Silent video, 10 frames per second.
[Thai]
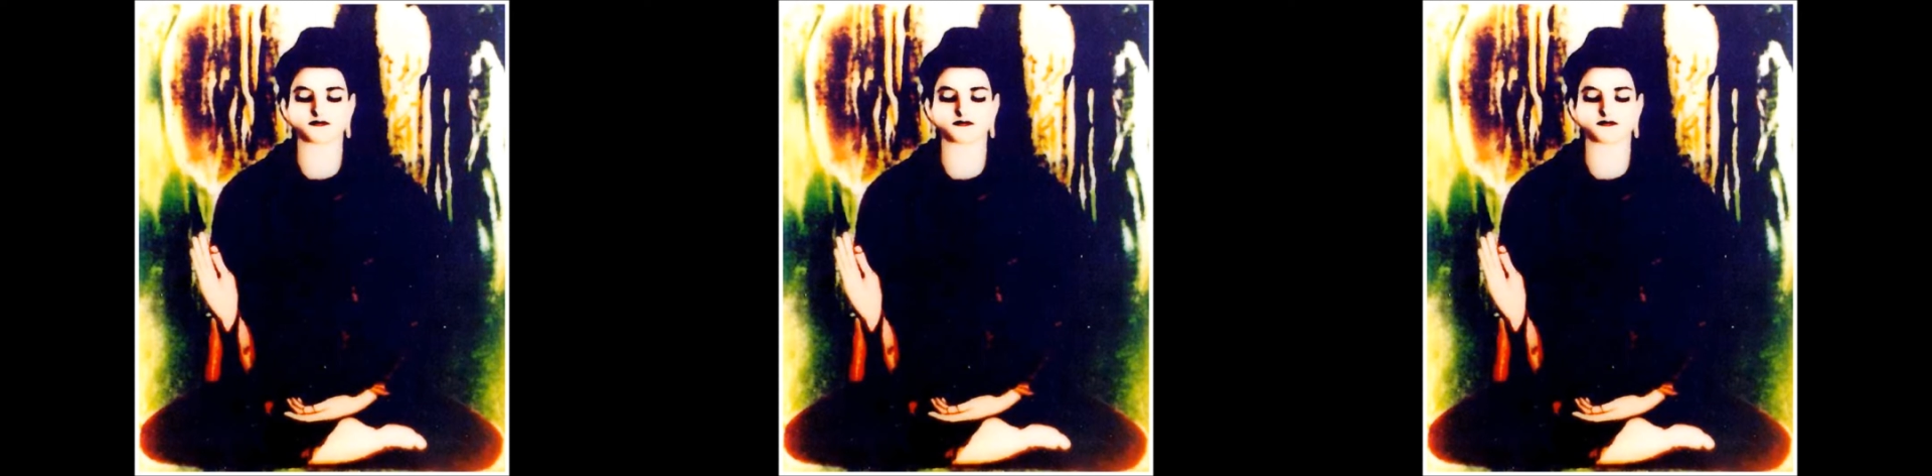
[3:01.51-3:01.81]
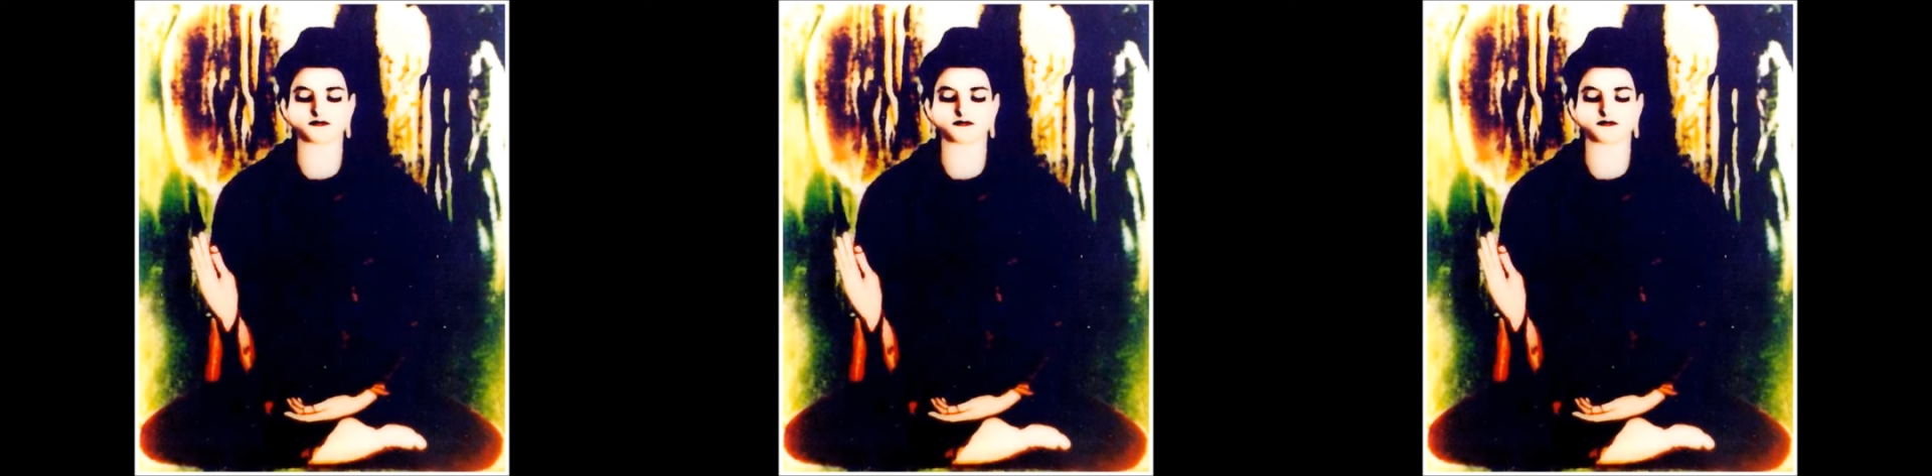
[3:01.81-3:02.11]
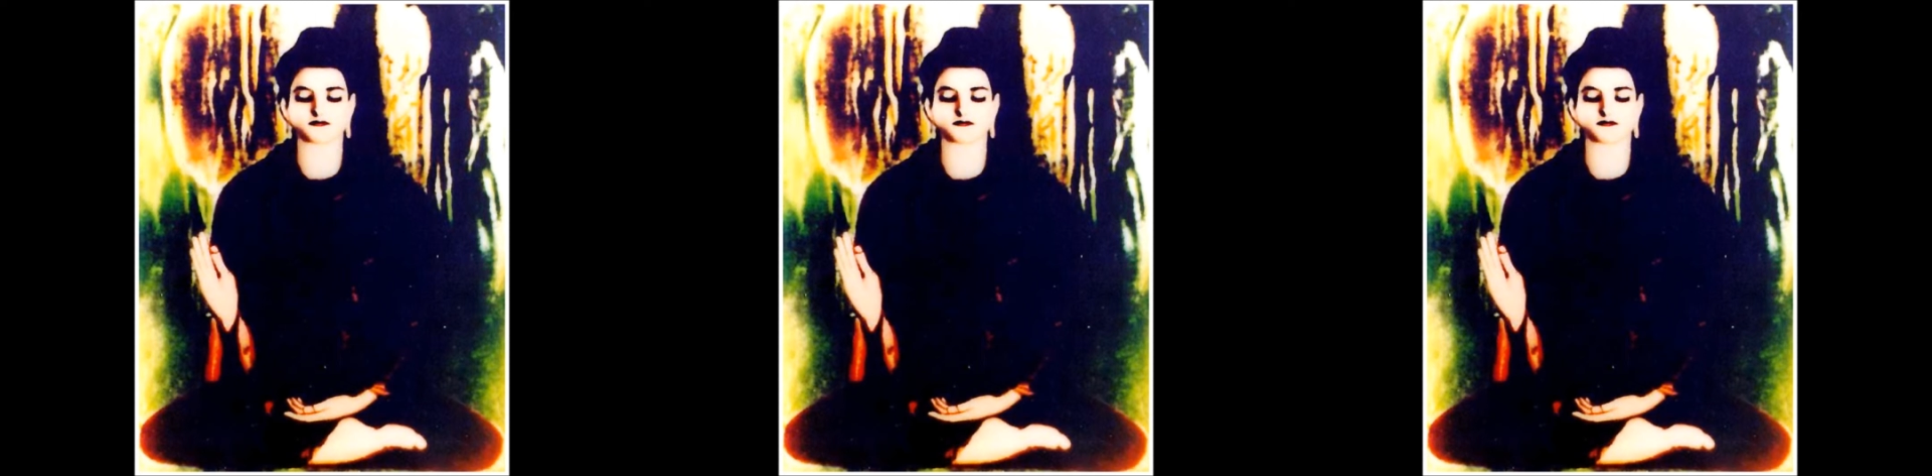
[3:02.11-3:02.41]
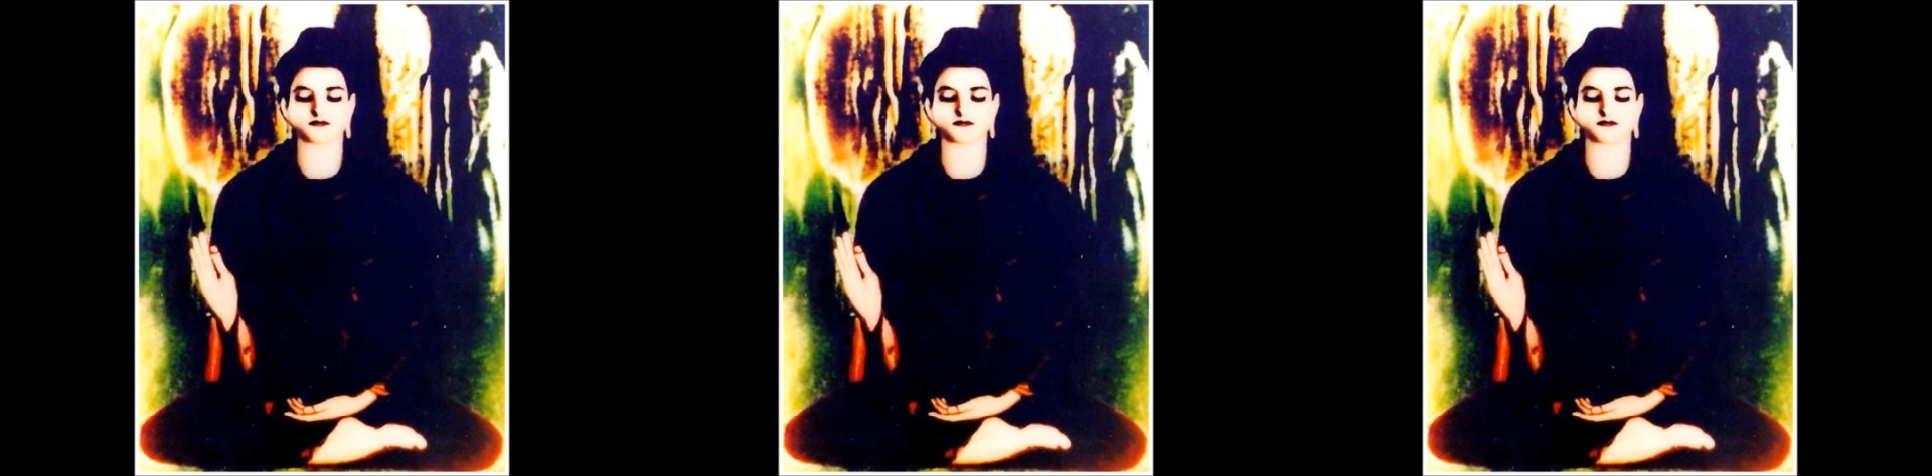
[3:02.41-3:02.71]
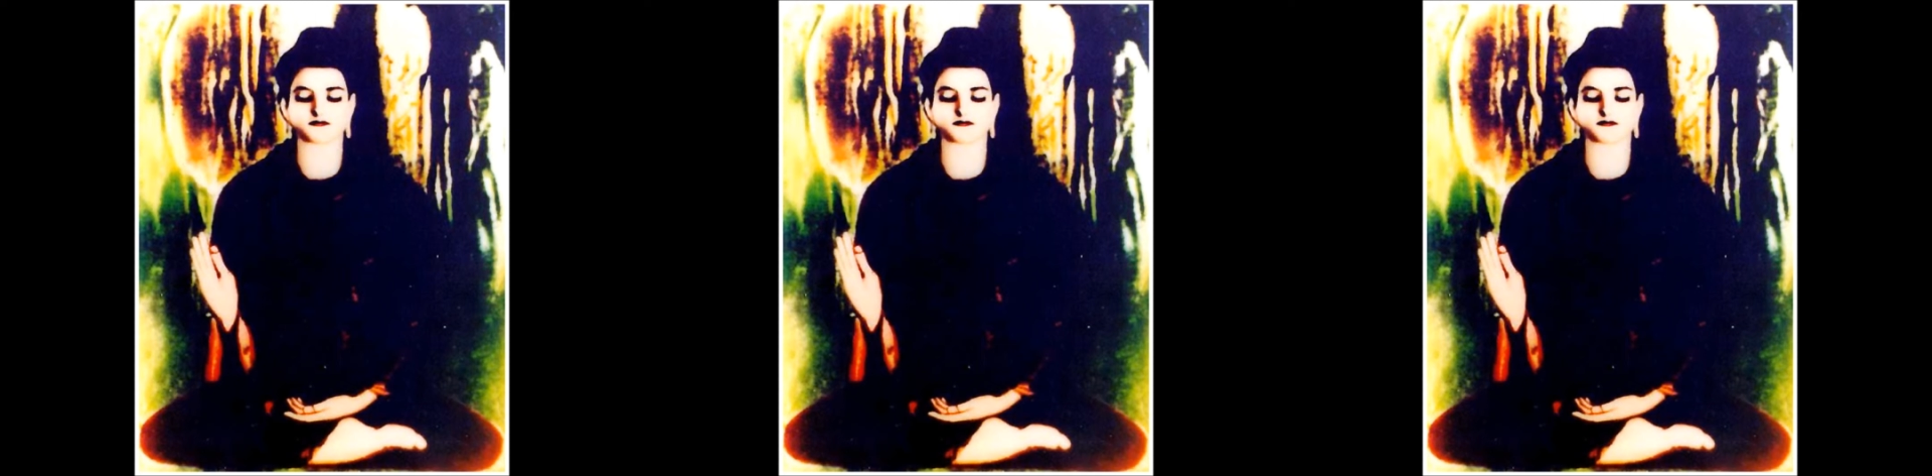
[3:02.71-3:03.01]
งเป็นได้
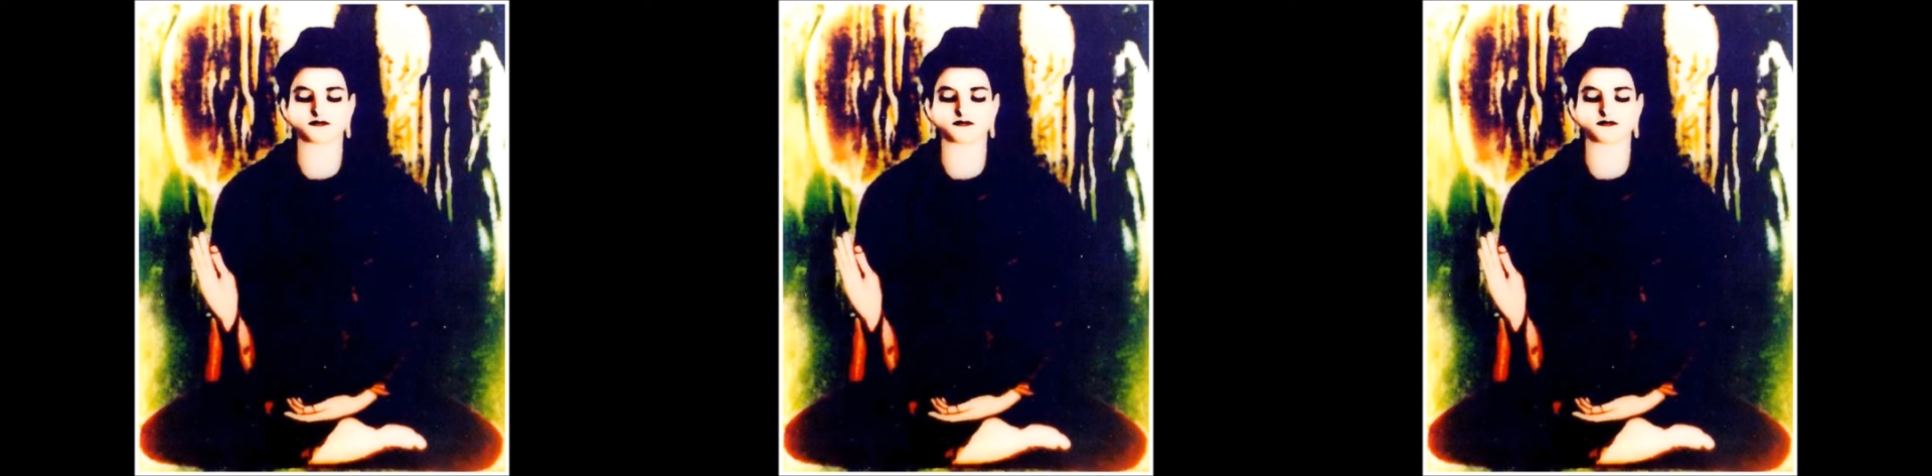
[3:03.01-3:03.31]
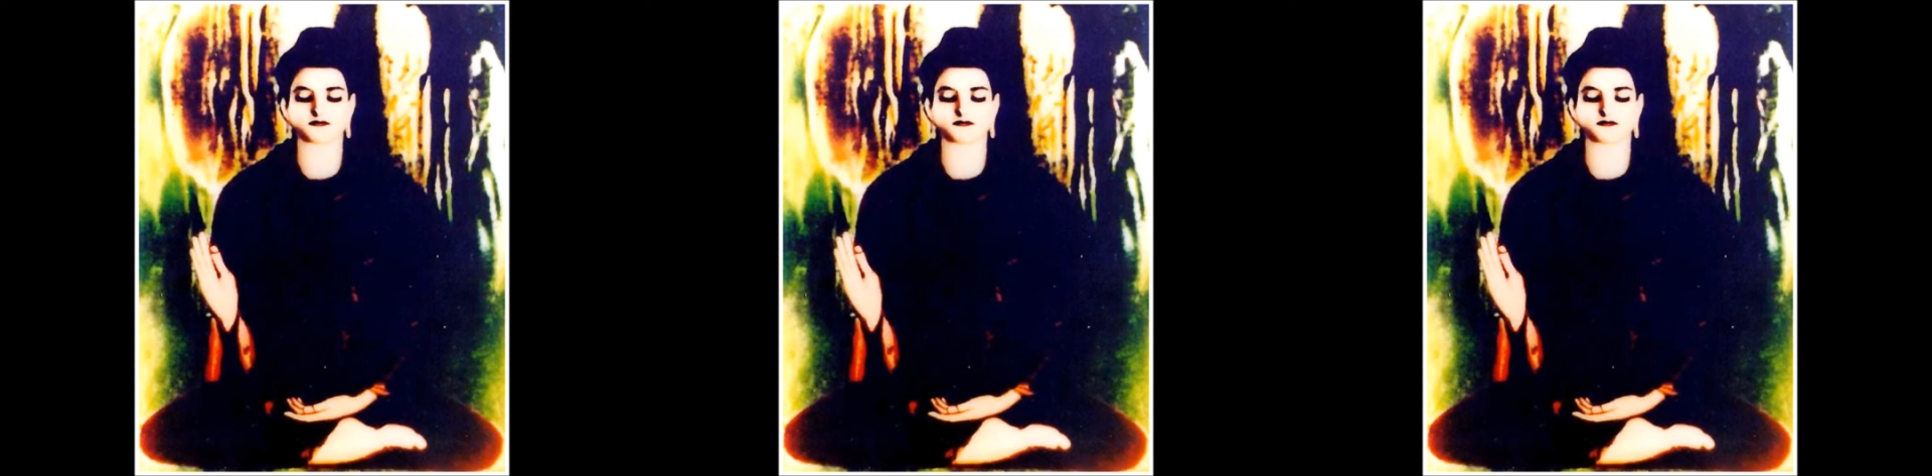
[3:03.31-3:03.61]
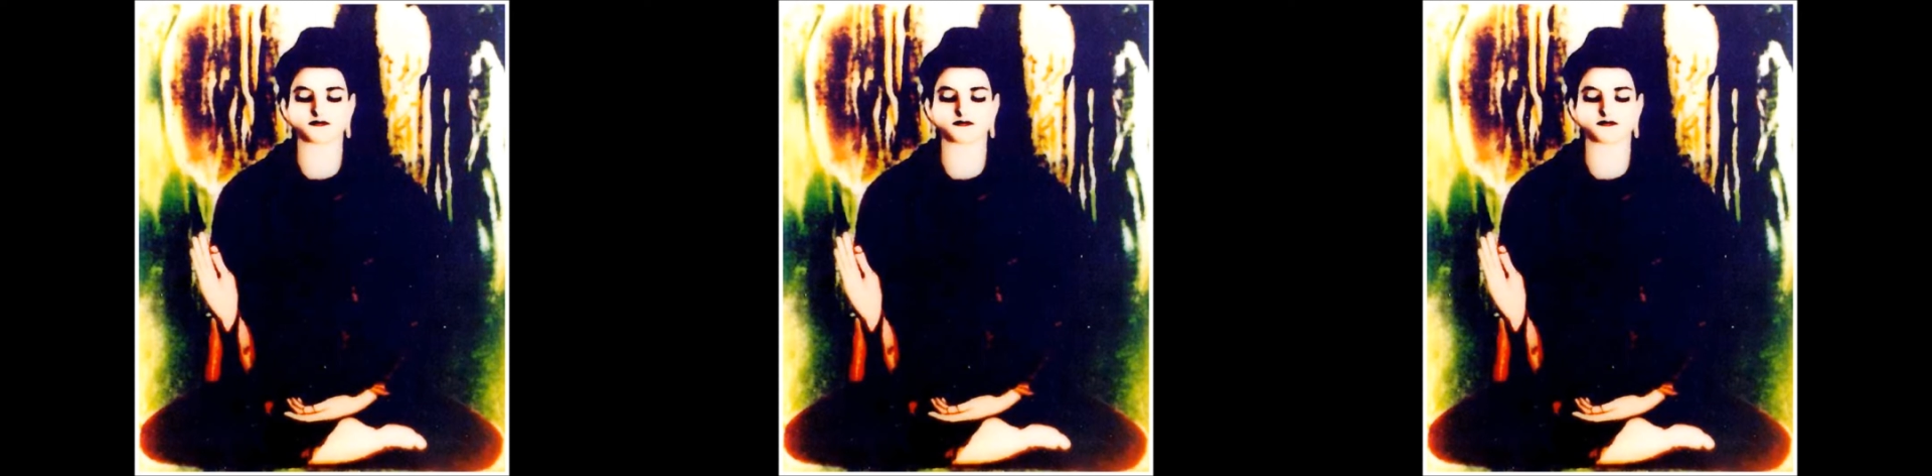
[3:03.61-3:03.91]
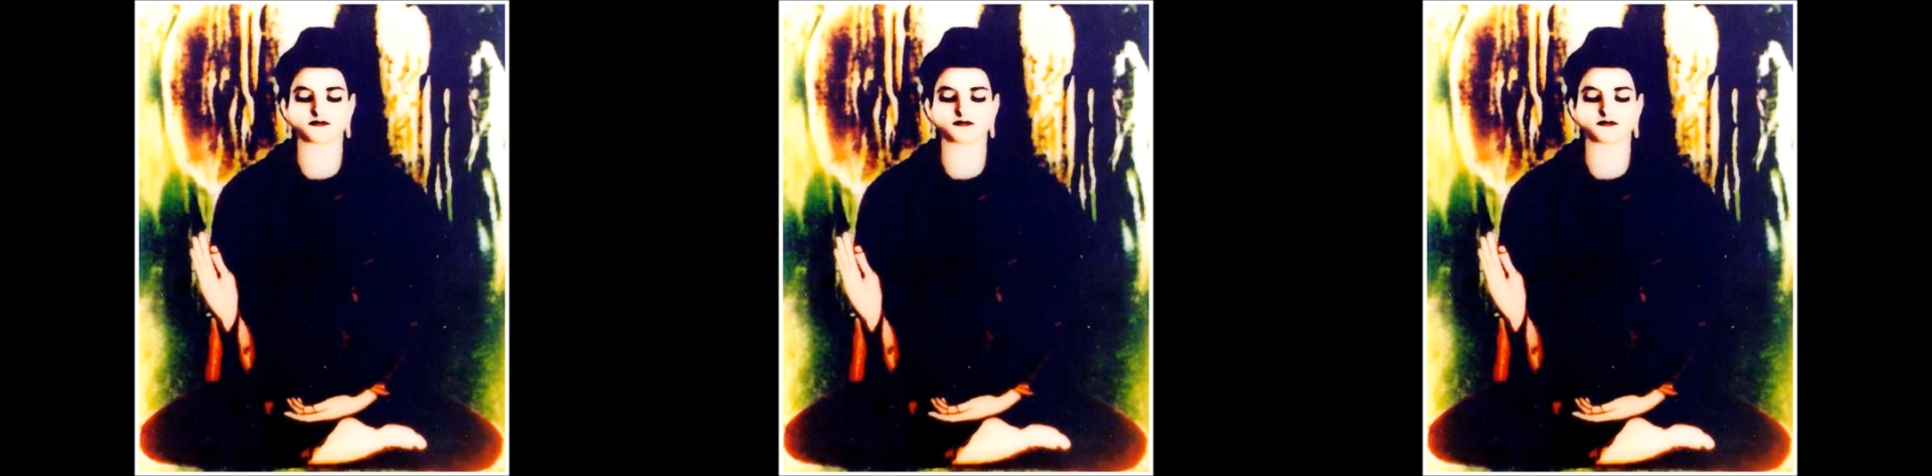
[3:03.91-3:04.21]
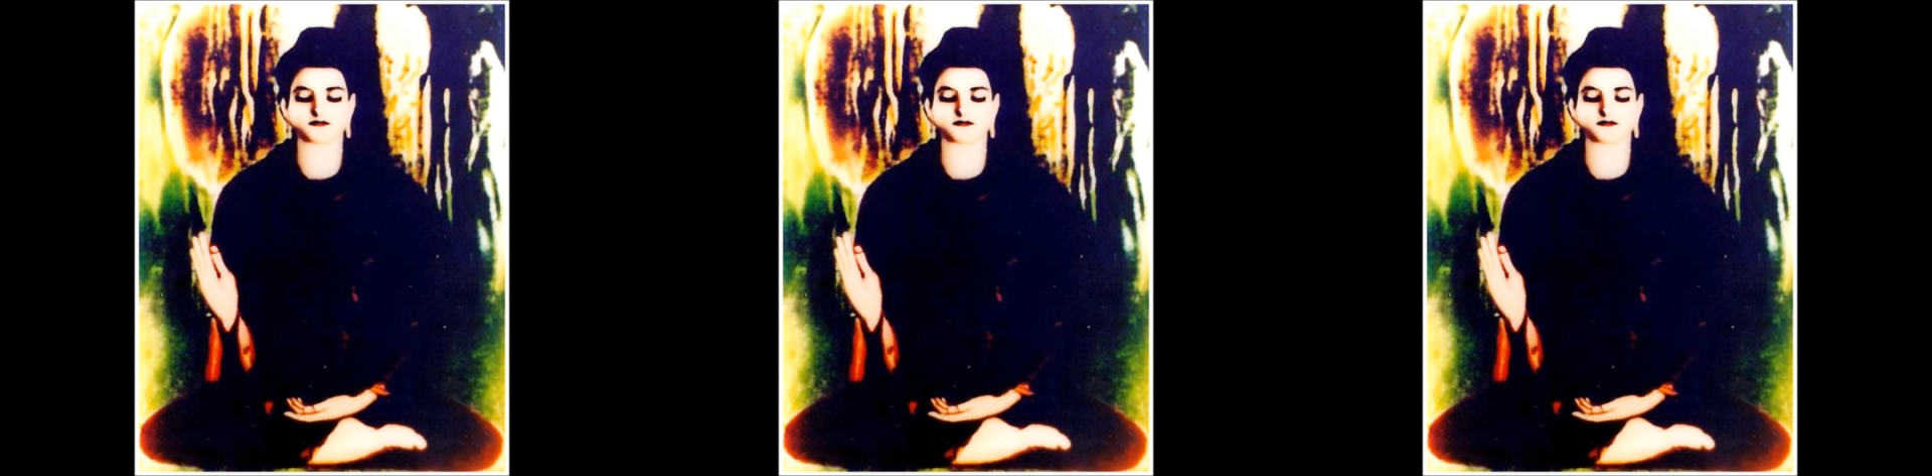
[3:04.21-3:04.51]
ใครสามารถฆ่าคนเช่นนั้นได้